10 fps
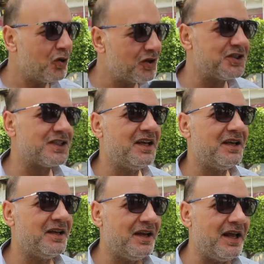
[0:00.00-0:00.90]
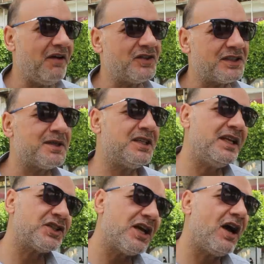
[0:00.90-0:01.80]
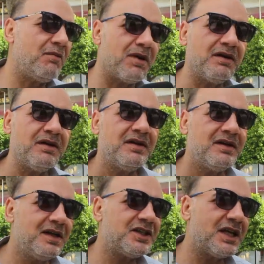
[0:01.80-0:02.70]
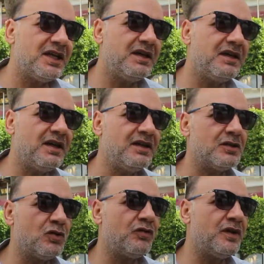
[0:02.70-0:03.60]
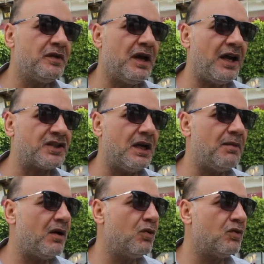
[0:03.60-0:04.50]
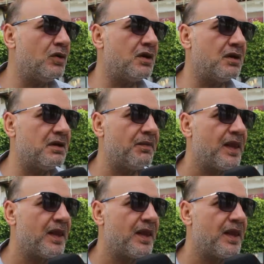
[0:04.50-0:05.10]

نحط الشاي النعناع في الشاي بس احنا شاي احمر هنا شاي تحس انه فيه اعشاب او آه،